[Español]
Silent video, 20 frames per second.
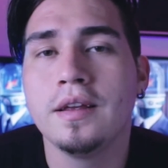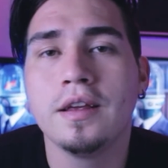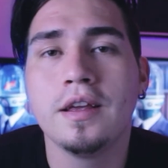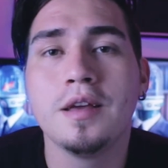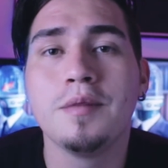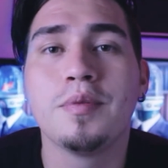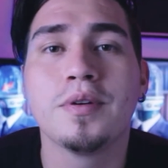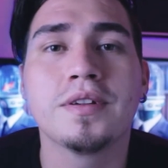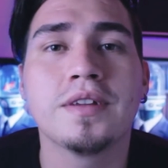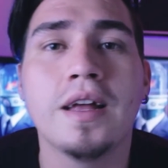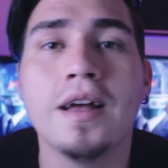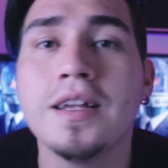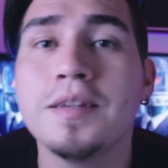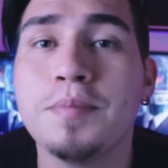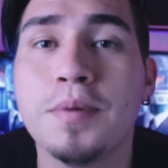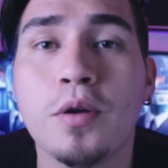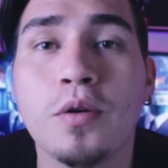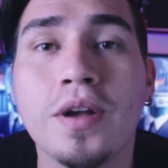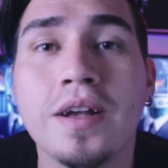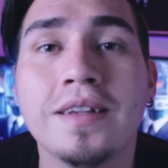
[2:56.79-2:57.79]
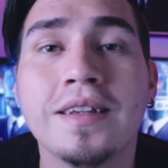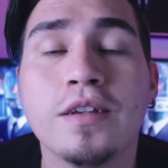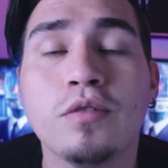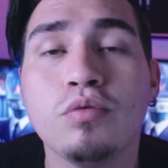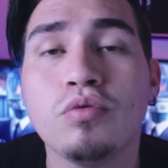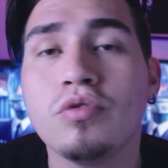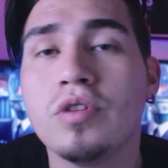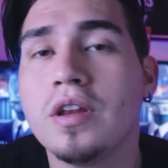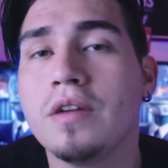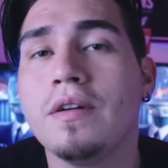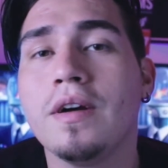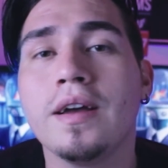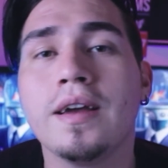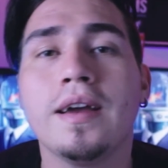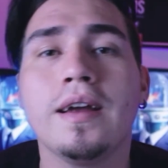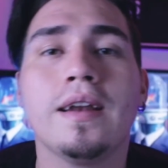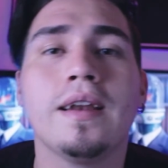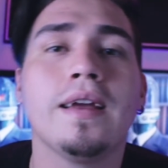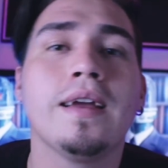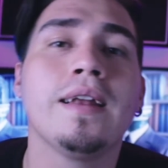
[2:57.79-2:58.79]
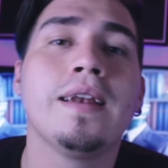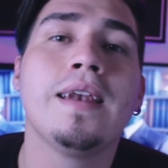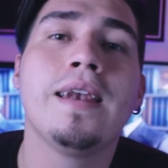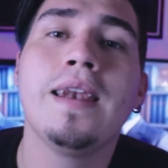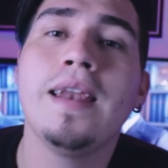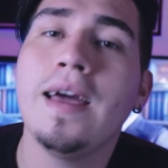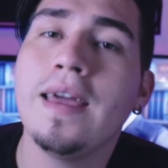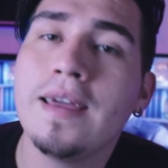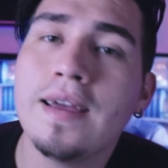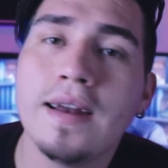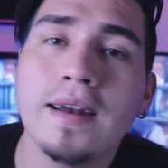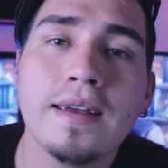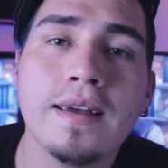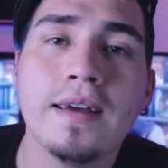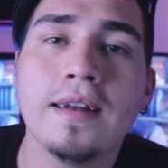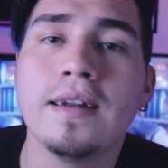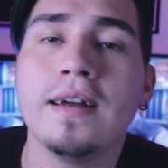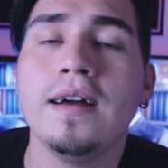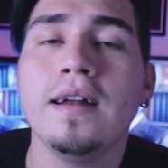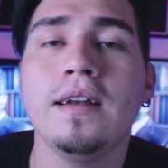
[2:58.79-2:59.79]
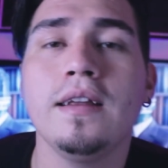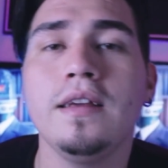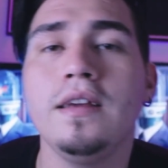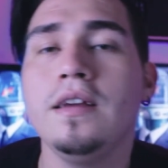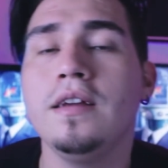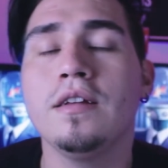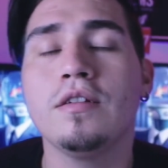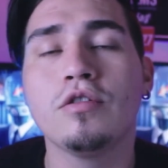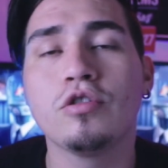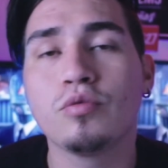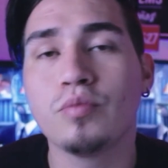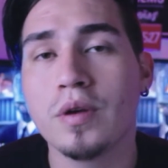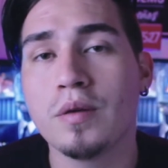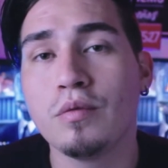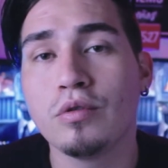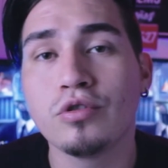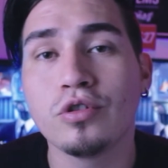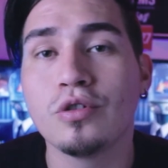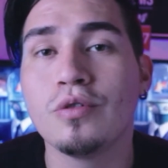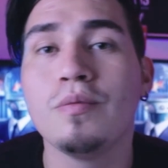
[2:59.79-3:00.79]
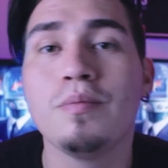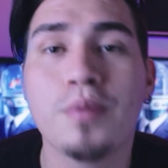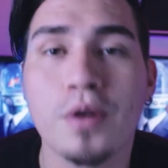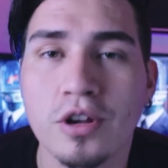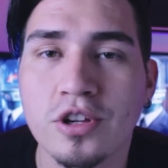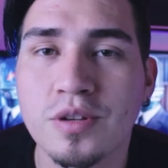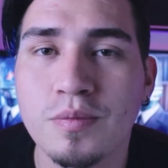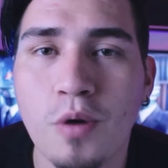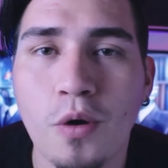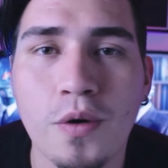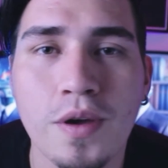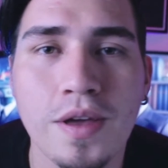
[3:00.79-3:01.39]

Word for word: Y pues nada, espero que se suscriban, que le den like al canal y nos vemos en un próximo